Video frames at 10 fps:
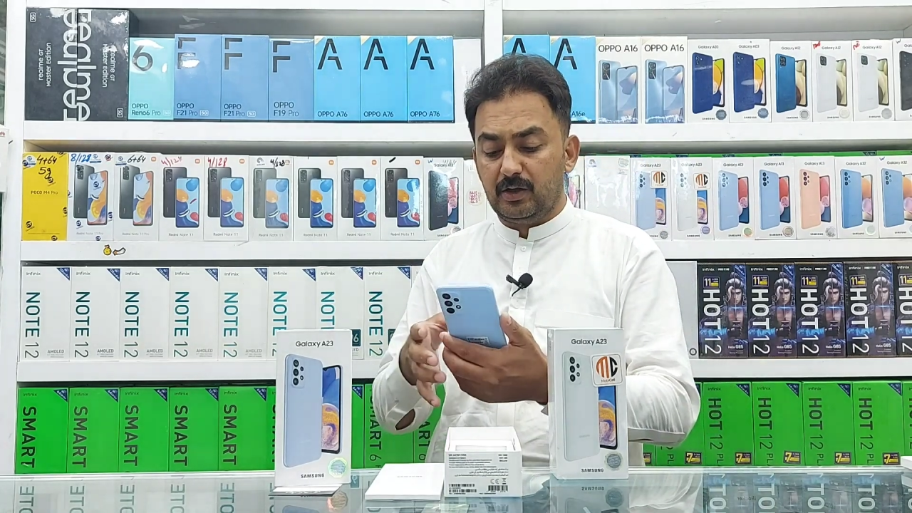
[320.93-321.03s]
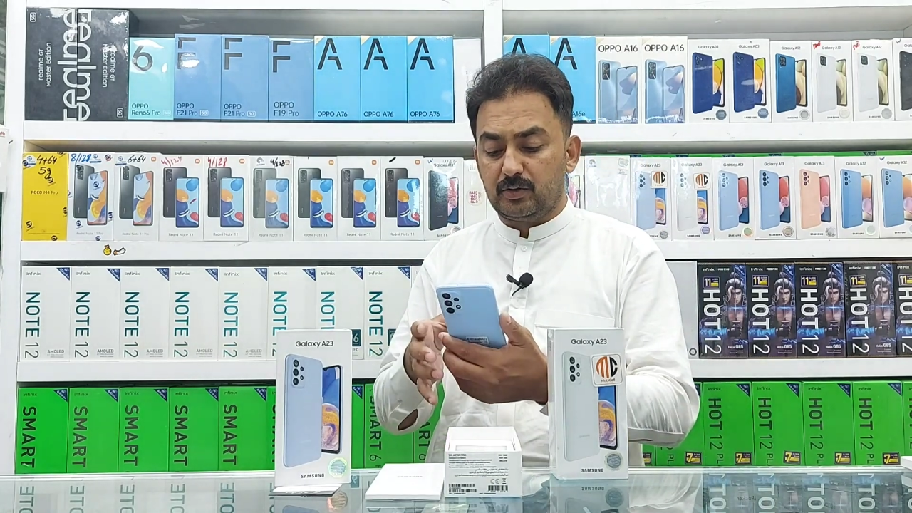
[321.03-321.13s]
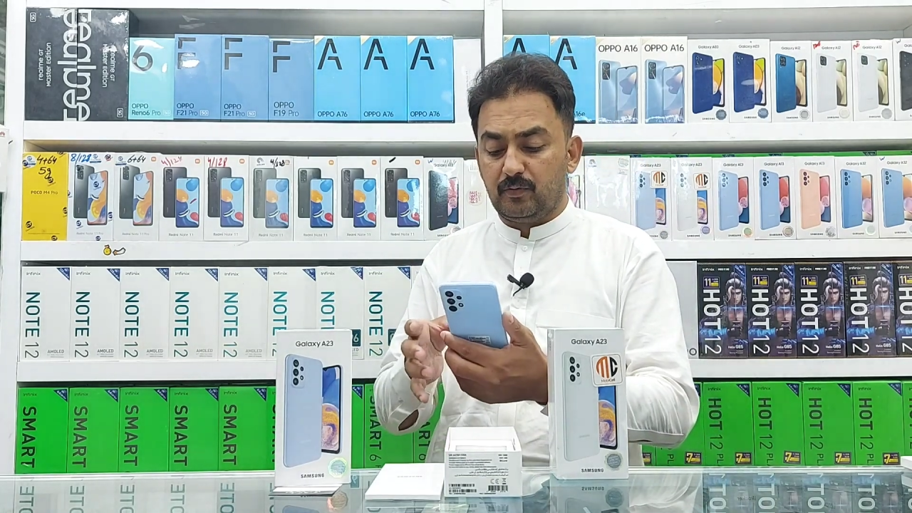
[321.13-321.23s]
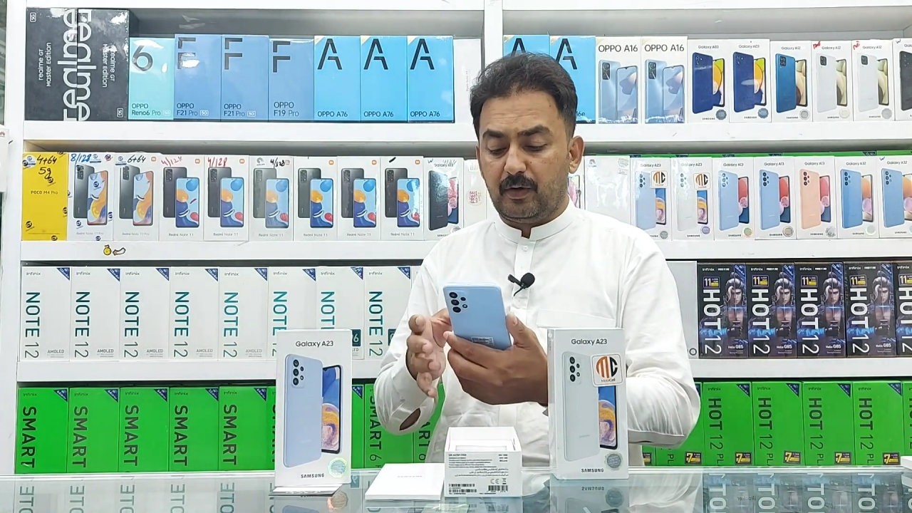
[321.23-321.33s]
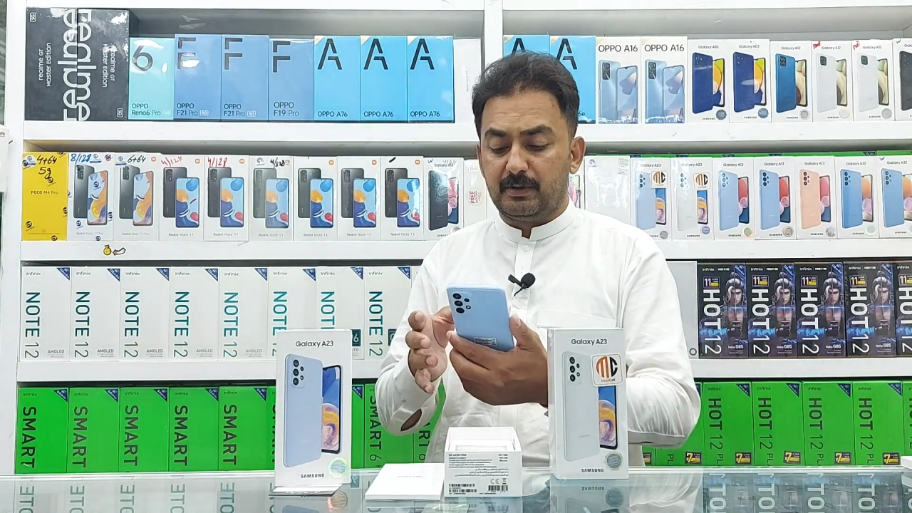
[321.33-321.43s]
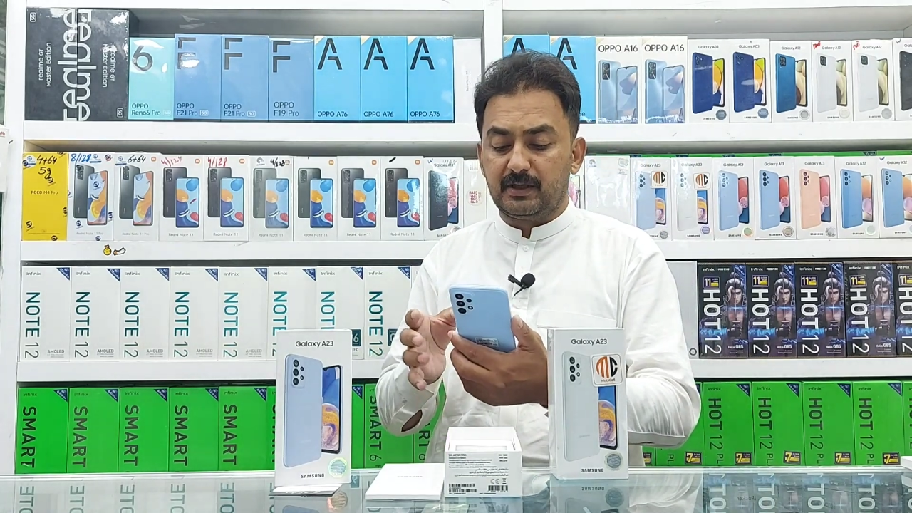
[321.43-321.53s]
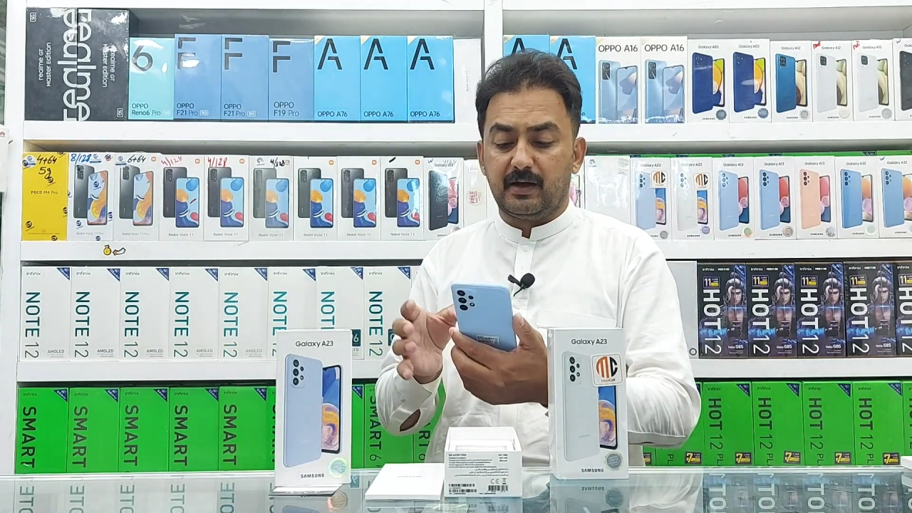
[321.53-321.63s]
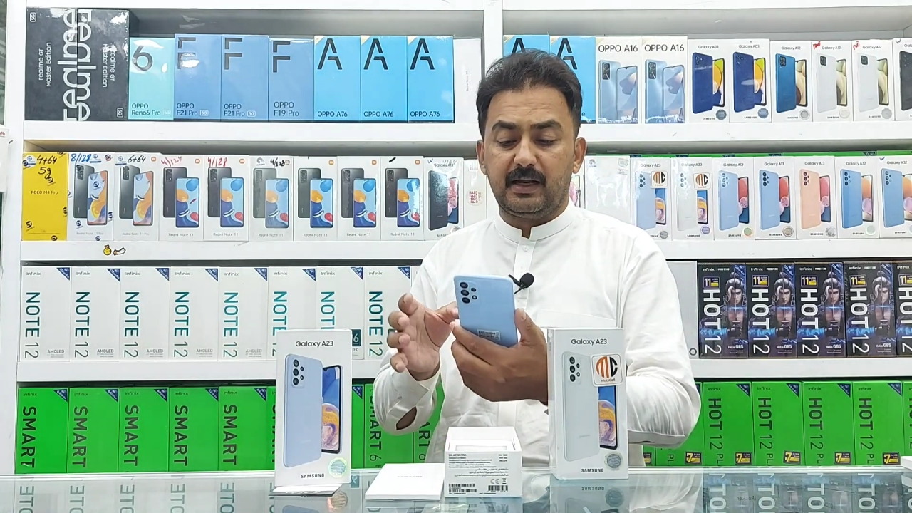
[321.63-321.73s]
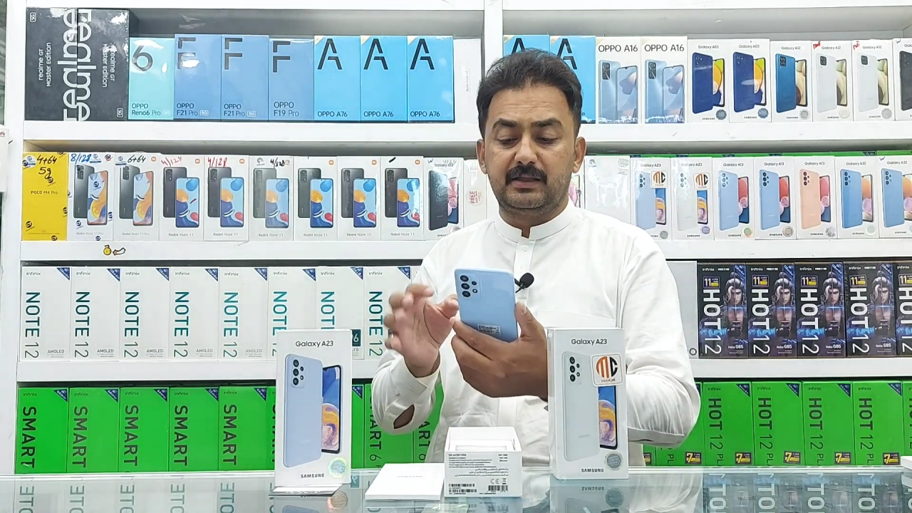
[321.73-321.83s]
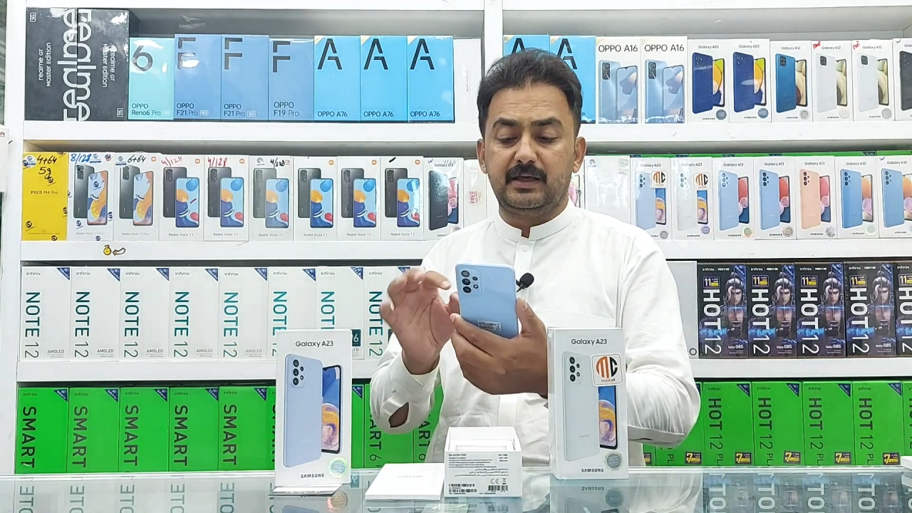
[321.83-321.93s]
तो वह बता
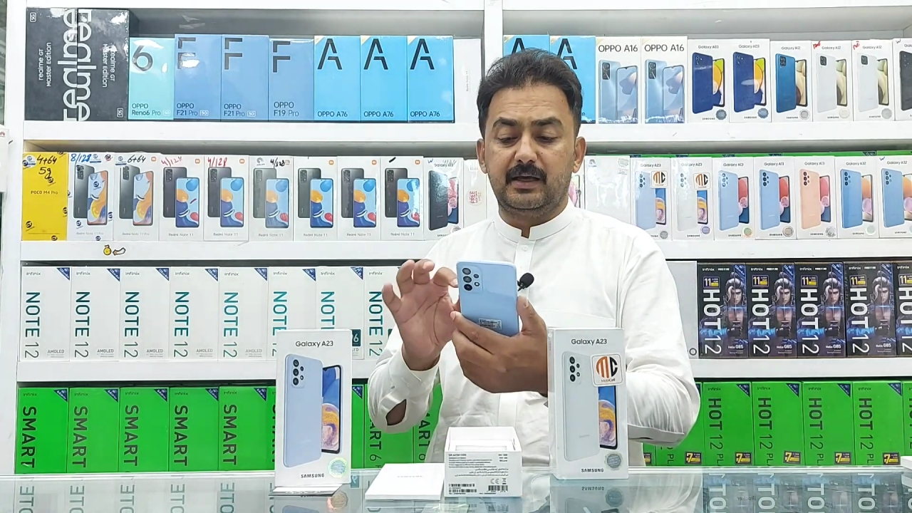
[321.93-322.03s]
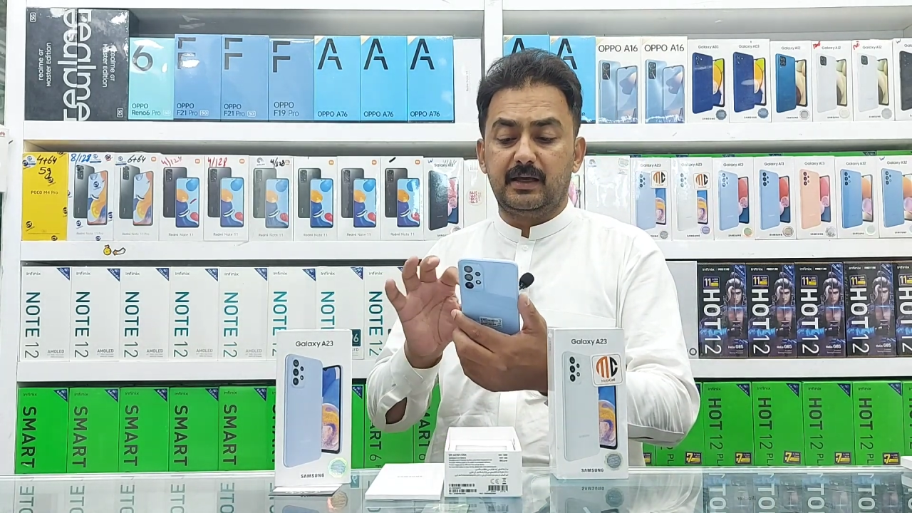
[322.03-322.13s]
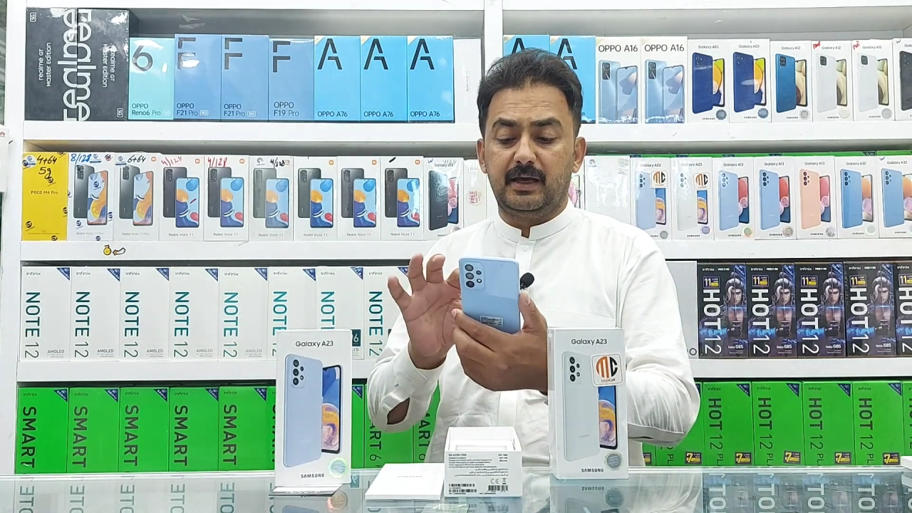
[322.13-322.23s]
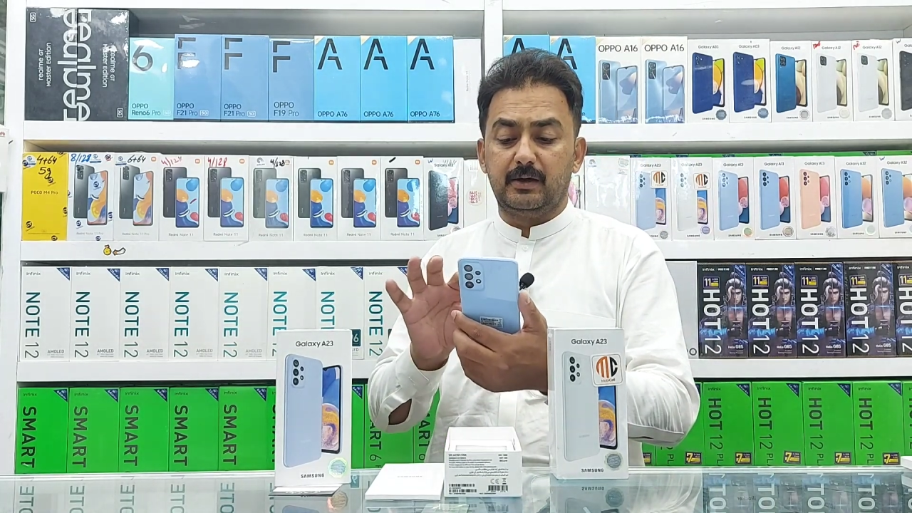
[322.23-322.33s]
रहे थे कि